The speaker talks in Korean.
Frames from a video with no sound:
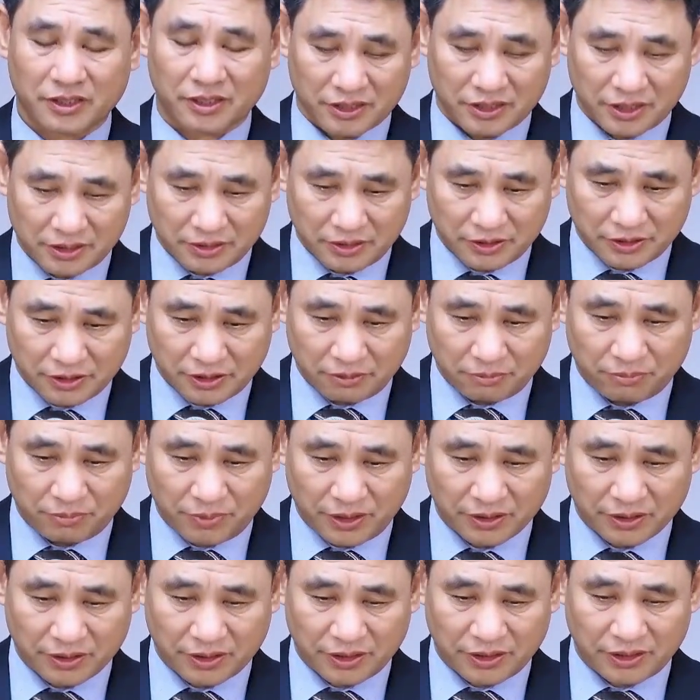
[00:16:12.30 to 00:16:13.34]

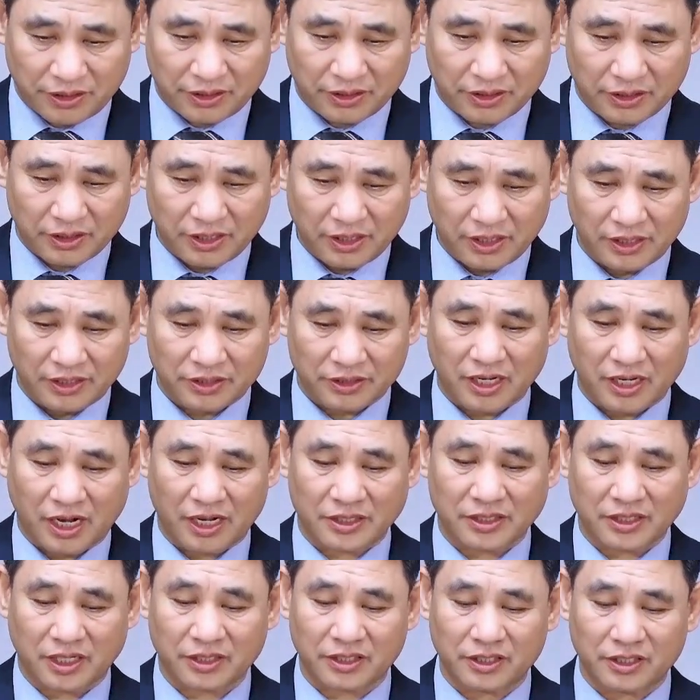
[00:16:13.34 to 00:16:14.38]
신명기
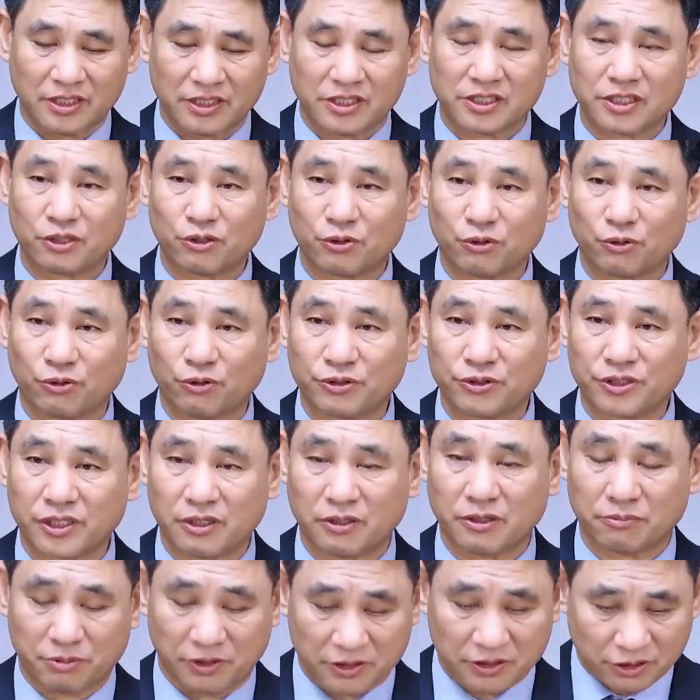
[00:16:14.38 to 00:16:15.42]
4장 1절로 5절을
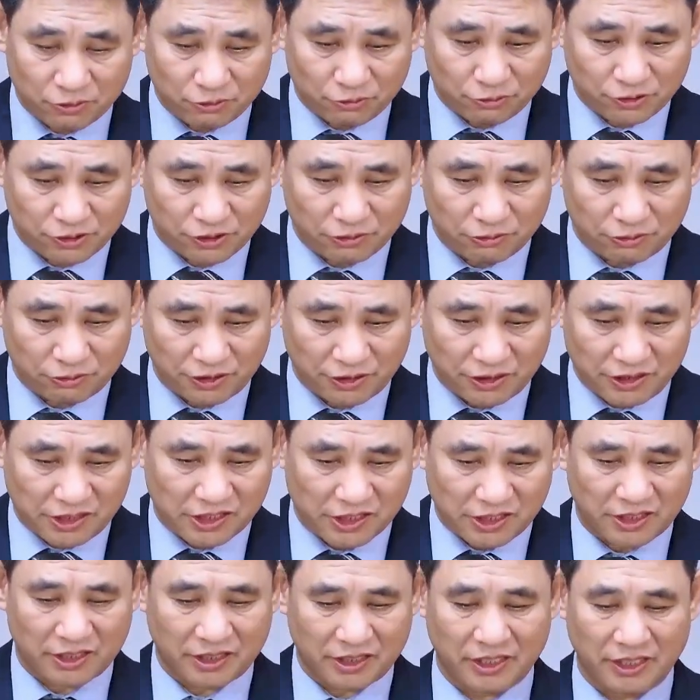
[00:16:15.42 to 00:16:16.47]
펼쳐 놓으시고
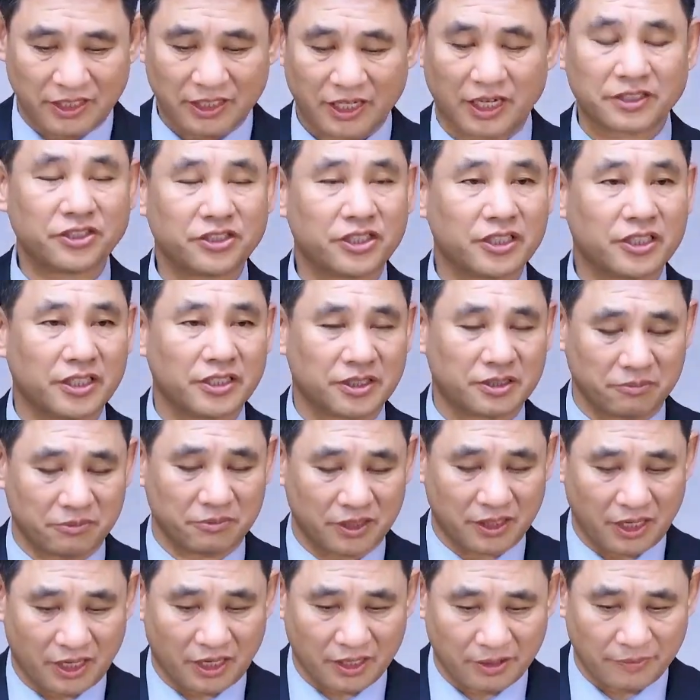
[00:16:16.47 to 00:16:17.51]
1절 같이
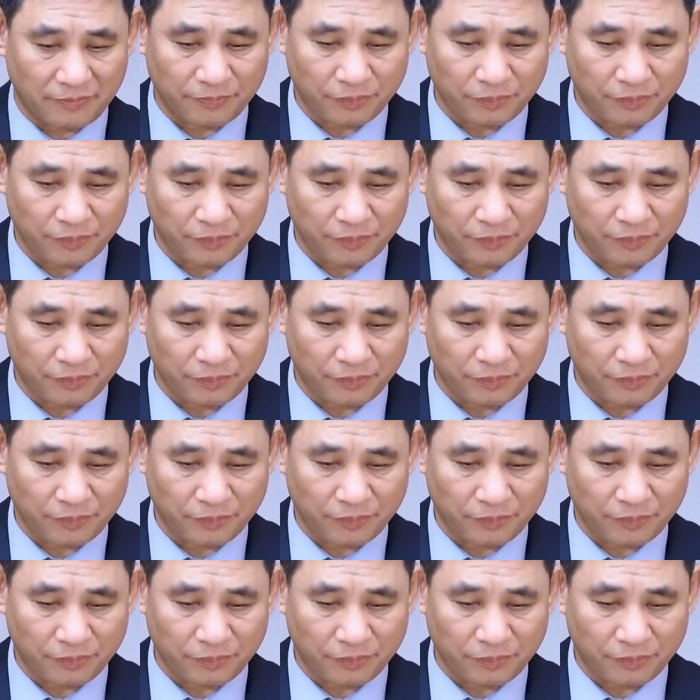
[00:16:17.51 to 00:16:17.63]
읽겠습니다.